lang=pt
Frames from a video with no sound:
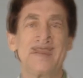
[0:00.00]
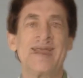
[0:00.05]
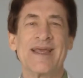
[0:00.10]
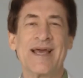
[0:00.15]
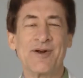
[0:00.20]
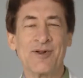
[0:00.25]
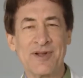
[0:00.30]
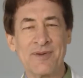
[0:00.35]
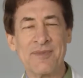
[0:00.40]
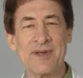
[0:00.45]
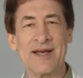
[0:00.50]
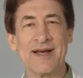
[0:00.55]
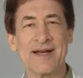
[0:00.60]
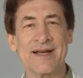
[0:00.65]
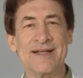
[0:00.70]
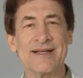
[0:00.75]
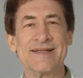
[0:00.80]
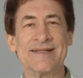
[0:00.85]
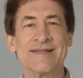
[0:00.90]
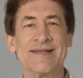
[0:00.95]
Quero também
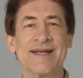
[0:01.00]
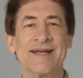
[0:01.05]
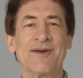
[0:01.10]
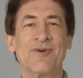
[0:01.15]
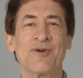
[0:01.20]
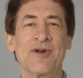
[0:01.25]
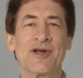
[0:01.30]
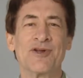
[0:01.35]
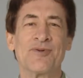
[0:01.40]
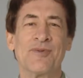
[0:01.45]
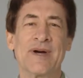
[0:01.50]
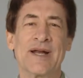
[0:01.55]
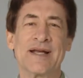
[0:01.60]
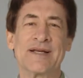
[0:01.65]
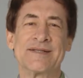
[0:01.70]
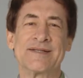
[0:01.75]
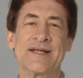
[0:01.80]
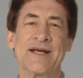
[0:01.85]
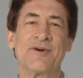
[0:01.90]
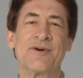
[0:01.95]
agradecer ao Cláudio
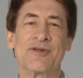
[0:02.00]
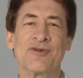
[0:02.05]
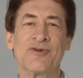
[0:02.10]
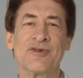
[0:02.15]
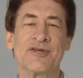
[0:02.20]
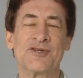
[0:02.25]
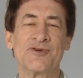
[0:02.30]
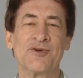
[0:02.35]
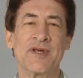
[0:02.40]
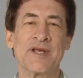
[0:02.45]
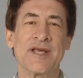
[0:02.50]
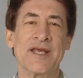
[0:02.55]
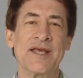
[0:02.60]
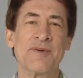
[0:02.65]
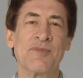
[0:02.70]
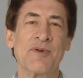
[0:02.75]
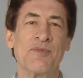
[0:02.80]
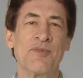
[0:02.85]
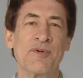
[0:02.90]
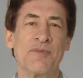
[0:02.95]
Baraçal, a toda a sua
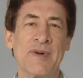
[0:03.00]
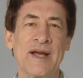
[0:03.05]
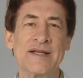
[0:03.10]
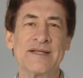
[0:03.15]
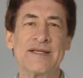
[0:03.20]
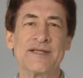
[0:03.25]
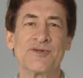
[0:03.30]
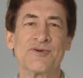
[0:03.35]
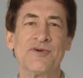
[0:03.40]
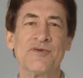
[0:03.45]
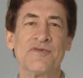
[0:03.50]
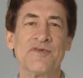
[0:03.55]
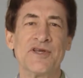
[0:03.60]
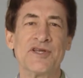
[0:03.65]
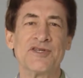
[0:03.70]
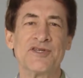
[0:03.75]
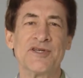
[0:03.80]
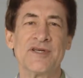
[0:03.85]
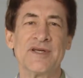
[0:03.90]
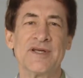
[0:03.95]
equipe por mais esse
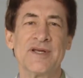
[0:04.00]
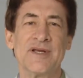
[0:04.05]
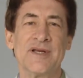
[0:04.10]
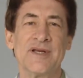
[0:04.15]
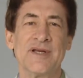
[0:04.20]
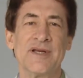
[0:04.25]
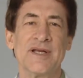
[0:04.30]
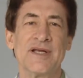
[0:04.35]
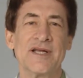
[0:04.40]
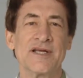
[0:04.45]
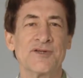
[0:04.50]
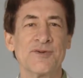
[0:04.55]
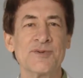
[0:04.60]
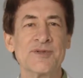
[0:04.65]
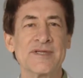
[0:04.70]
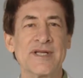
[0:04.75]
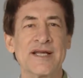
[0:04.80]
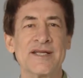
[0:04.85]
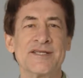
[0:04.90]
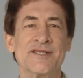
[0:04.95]
convite nós
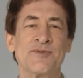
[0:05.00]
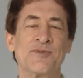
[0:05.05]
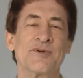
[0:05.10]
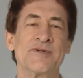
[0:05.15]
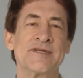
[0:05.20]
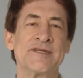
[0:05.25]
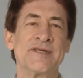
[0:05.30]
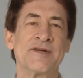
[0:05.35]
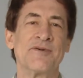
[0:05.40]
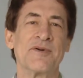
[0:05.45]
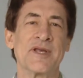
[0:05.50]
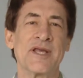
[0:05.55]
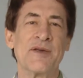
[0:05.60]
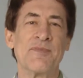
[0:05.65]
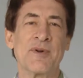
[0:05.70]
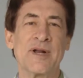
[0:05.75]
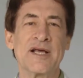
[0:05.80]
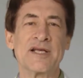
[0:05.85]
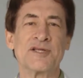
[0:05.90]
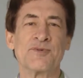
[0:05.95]
vamos estar à disposição aqui
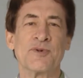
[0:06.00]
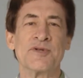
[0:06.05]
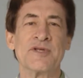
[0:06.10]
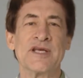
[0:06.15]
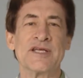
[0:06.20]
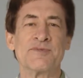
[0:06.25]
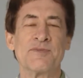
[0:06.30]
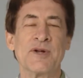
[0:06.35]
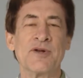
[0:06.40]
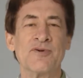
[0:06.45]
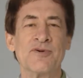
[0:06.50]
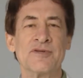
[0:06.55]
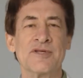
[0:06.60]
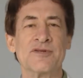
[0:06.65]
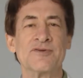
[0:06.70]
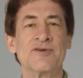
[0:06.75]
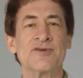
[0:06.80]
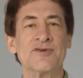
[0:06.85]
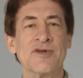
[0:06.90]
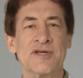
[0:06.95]
para responder as
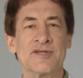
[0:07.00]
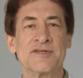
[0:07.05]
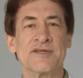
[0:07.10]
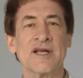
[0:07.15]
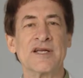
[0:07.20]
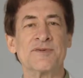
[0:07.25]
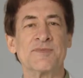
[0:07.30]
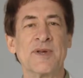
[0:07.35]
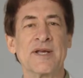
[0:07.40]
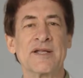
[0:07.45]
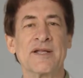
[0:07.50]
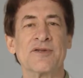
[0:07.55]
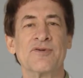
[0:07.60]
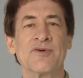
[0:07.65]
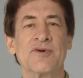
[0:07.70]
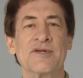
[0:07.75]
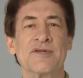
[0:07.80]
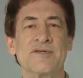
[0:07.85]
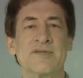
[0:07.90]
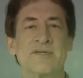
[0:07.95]
perguntas dos nossos telespectadores.